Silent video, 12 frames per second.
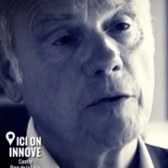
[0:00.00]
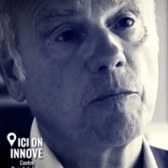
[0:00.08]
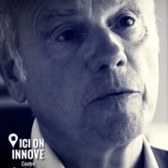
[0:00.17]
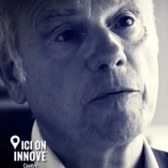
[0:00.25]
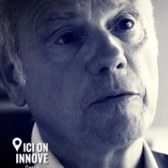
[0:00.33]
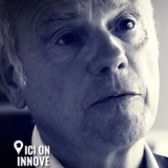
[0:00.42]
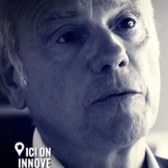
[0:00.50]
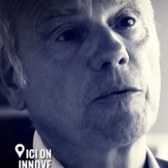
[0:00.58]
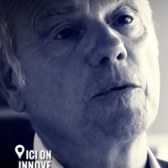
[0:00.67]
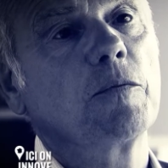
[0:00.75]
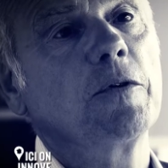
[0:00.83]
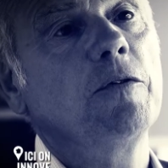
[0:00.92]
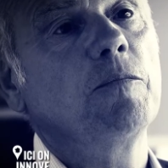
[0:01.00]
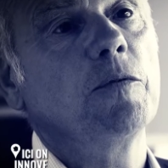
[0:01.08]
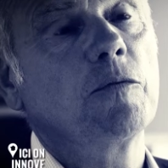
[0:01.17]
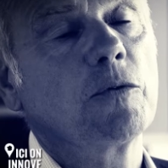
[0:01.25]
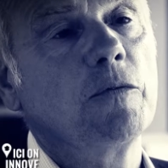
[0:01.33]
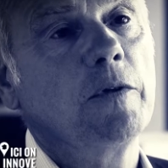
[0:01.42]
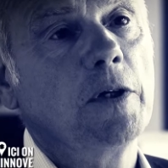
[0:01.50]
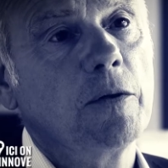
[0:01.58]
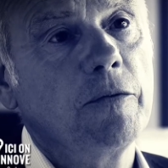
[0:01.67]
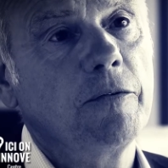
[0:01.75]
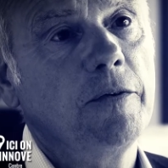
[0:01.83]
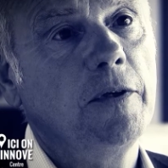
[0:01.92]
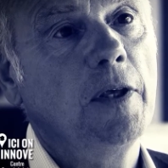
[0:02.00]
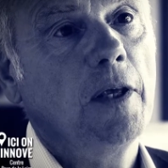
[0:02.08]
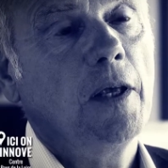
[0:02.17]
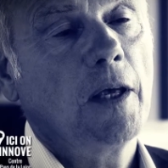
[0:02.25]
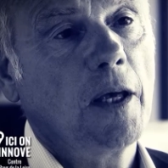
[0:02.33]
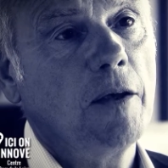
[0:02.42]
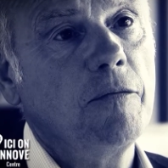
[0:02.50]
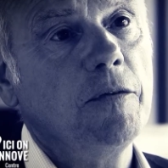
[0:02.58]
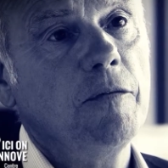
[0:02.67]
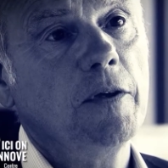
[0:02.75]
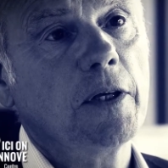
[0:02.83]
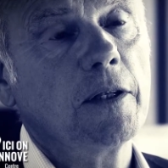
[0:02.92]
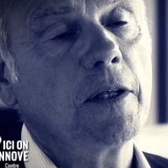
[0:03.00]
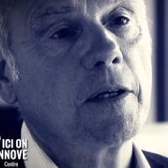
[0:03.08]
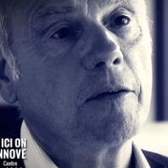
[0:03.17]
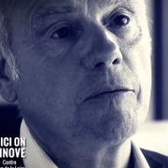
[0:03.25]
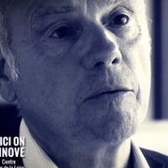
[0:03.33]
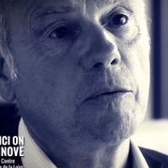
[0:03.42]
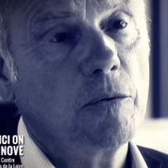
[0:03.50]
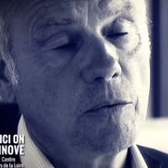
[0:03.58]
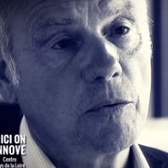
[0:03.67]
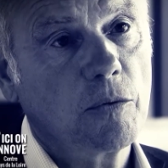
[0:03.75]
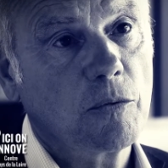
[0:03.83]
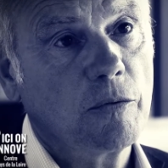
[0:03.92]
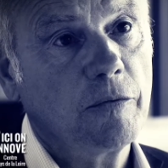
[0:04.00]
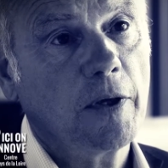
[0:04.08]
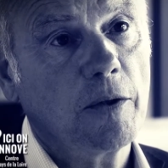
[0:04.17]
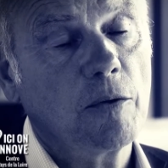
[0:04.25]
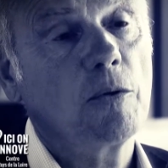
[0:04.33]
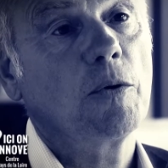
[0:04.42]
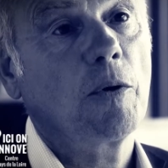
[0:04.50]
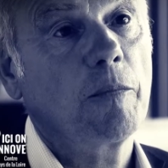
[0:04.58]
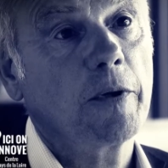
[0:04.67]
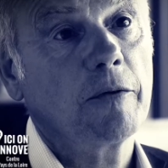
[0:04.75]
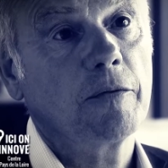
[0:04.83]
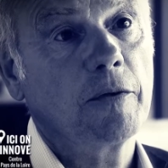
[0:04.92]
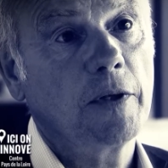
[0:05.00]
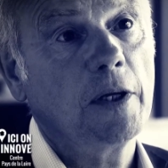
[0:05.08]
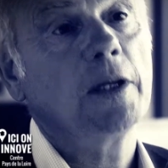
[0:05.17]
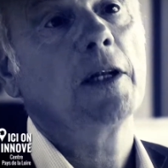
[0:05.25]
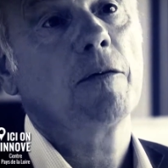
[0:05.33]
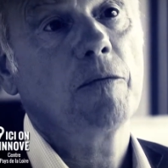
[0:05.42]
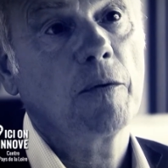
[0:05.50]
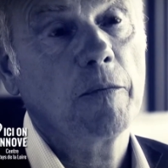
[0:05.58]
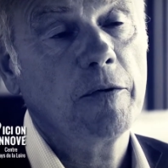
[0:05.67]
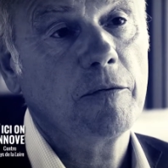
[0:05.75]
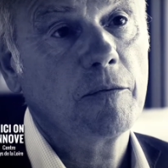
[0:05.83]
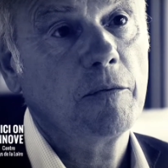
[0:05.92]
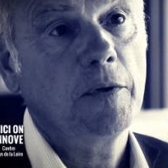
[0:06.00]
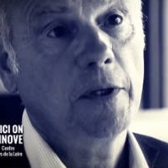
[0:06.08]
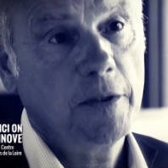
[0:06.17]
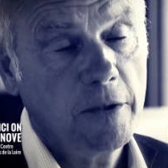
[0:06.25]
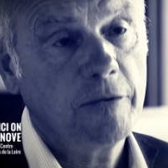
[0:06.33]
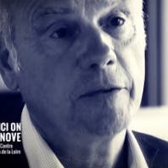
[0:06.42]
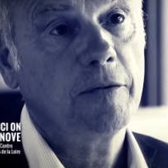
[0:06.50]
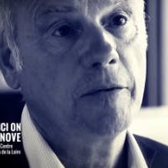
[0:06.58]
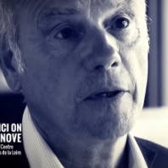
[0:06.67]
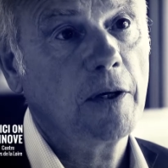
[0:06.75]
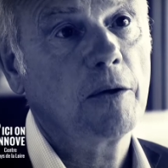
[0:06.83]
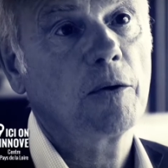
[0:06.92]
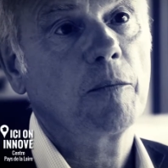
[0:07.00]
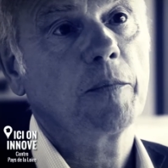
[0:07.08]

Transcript: Et je pense que les entreprises peuvent trouver là aussi un vivier intéressant euh, concernant leur personnel et la formation nécessaire à leur